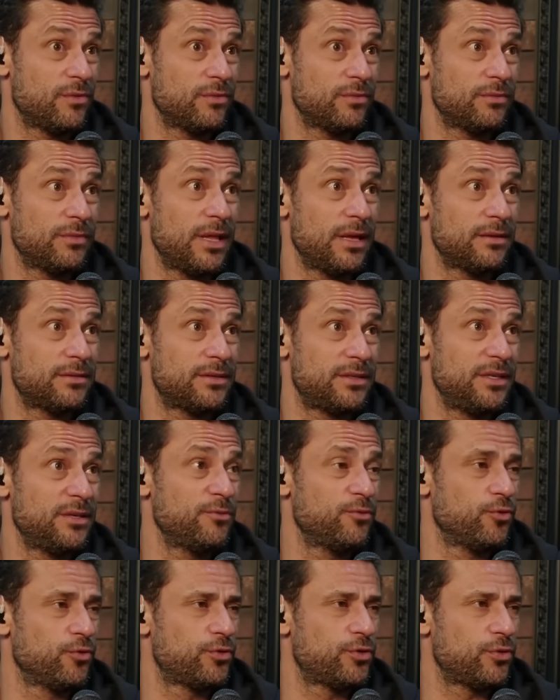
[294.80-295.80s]
com
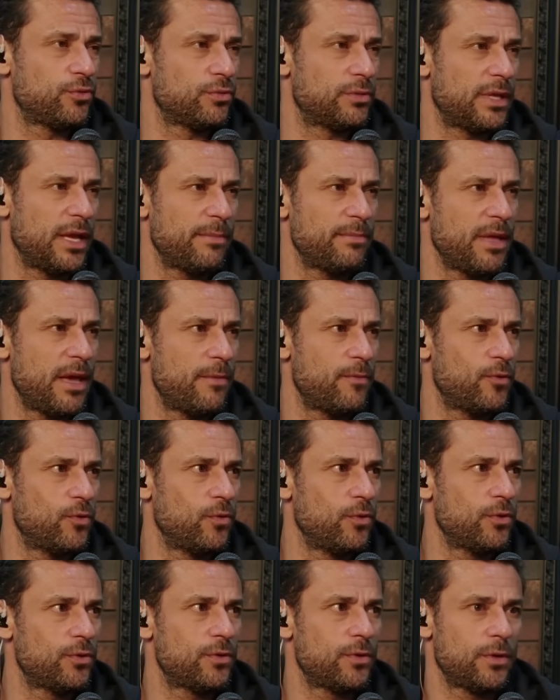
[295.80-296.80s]
5 minutos do segundo tempo, 10
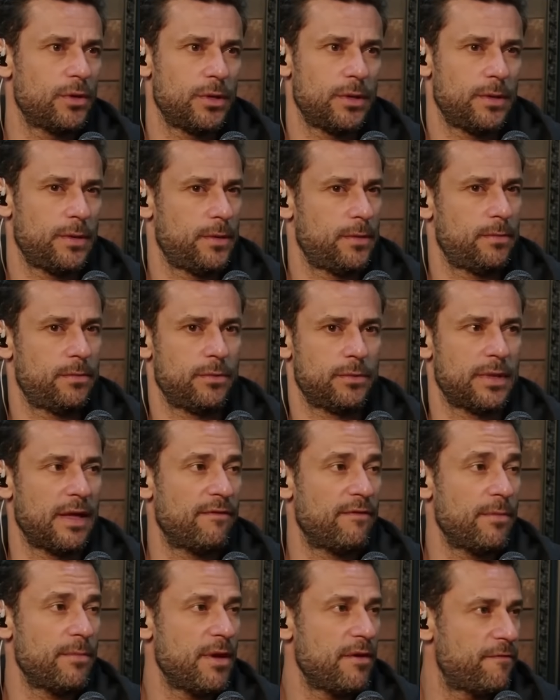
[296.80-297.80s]
minutos.
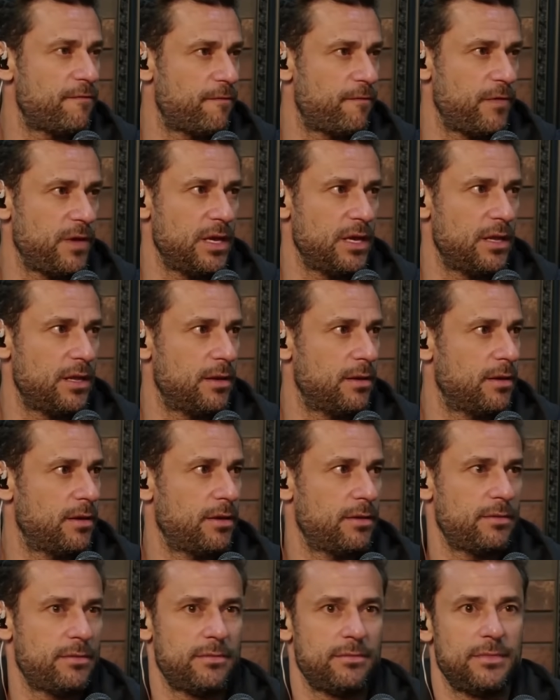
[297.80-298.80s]
Tava minha
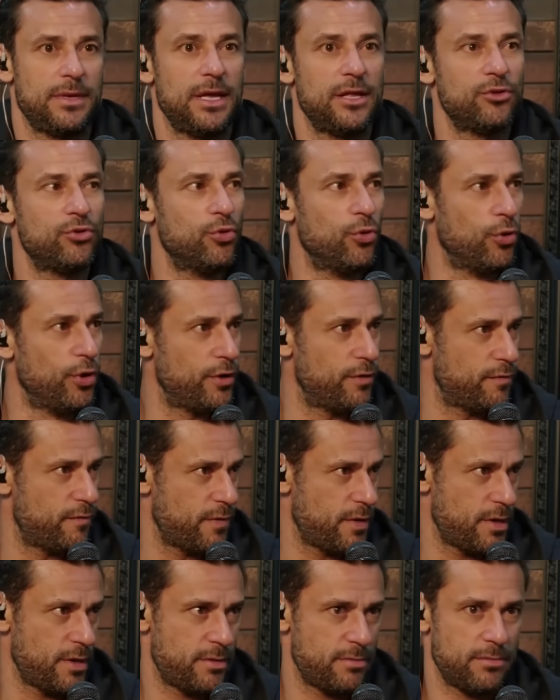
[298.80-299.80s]
filha, minha
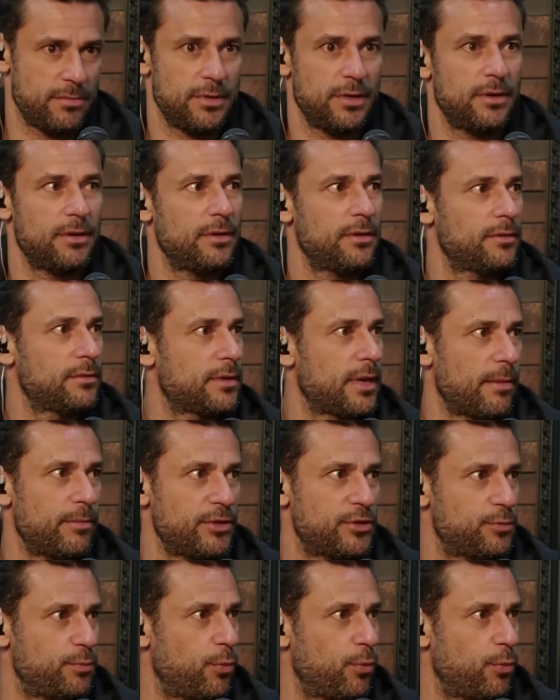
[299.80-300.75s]
noiva, eh, que é minha